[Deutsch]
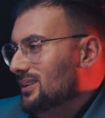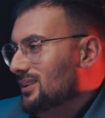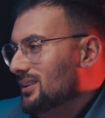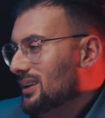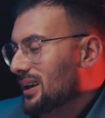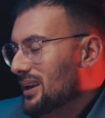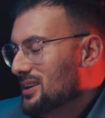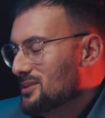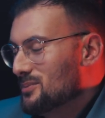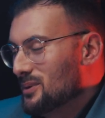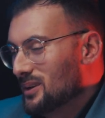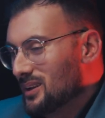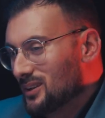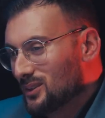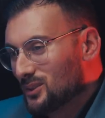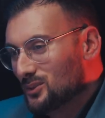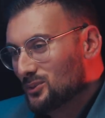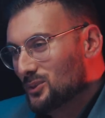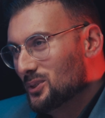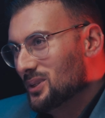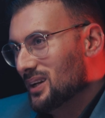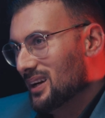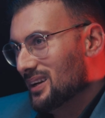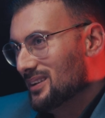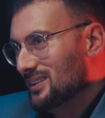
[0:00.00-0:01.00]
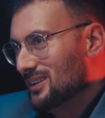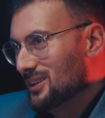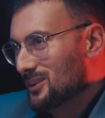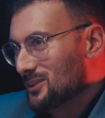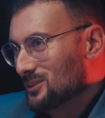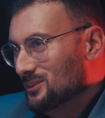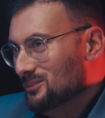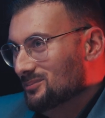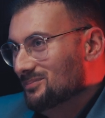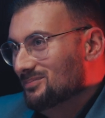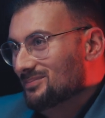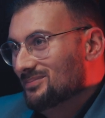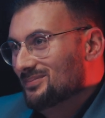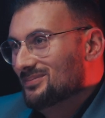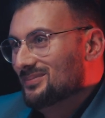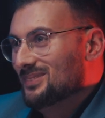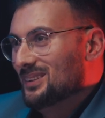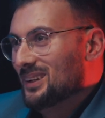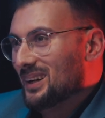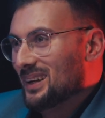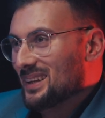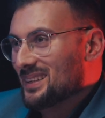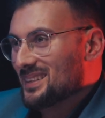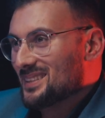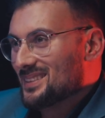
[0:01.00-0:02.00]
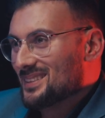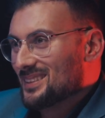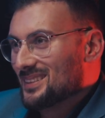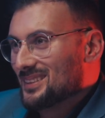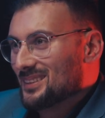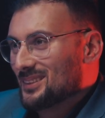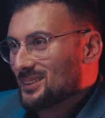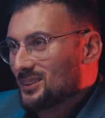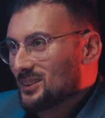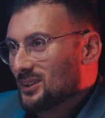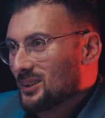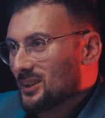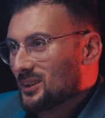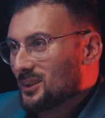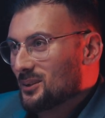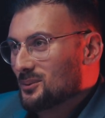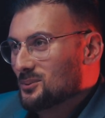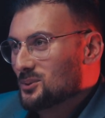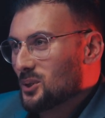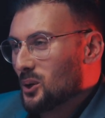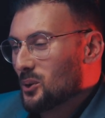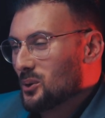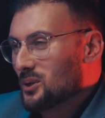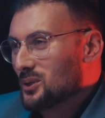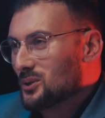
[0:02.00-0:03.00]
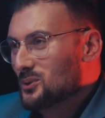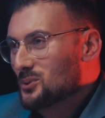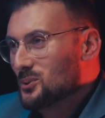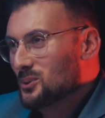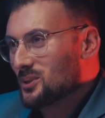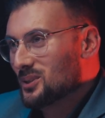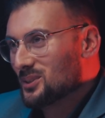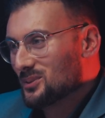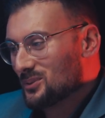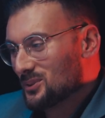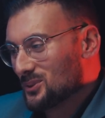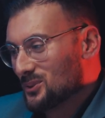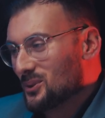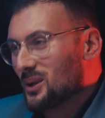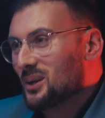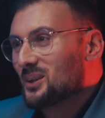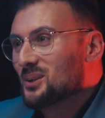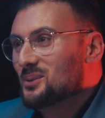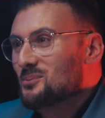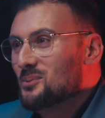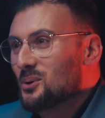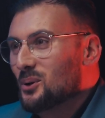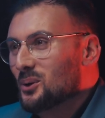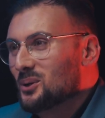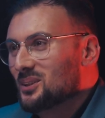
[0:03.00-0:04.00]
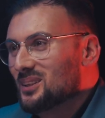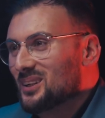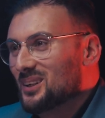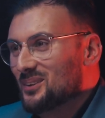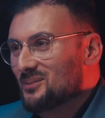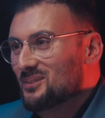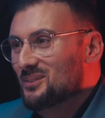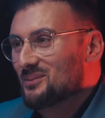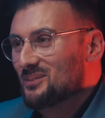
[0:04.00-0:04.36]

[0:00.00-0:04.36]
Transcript: Ja, erstmal danke für die Einladung. Heinz, äh, traurig genug, dass wir so lange gebraucht haben,